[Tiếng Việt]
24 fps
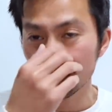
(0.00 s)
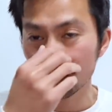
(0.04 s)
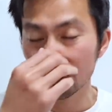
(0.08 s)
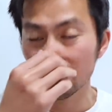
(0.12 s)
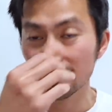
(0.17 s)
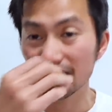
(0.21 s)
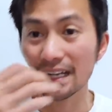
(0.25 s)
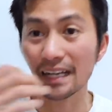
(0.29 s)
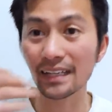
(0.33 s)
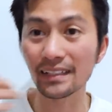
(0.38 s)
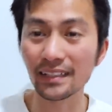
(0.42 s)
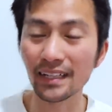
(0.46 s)

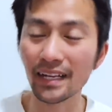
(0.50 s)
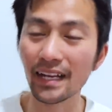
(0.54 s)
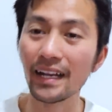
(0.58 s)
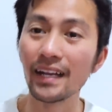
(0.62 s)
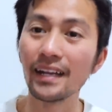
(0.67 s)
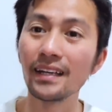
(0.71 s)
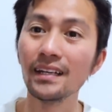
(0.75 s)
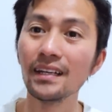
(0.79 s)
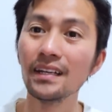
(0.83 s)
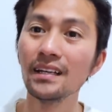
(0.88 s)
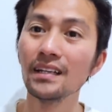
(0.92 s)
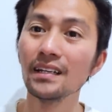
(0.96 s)
cái ngành nghề
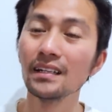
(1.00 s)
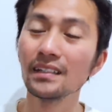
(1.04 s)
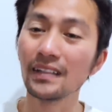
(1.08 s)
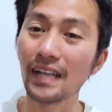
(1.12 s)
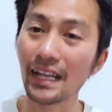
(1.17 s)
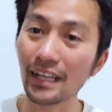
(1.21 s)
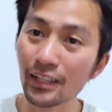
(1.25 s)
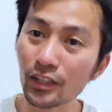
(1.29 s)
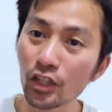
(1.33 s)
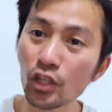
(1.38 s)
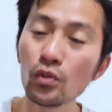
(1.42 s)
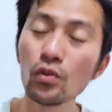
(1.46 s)
người
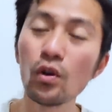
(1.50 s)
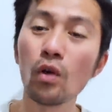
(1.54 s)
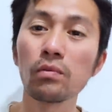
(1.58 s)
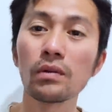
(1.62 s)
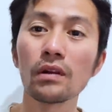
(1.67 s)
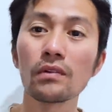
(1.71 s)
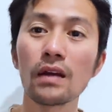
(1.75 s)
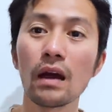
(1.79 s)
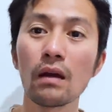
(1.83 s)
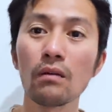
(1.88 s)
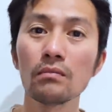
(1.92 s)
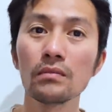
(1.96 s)
đang thiếu hụt
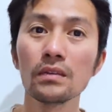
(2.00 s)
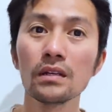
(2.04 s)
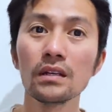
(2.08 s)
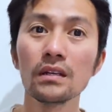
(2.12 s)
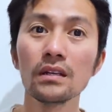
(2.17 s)
lao động.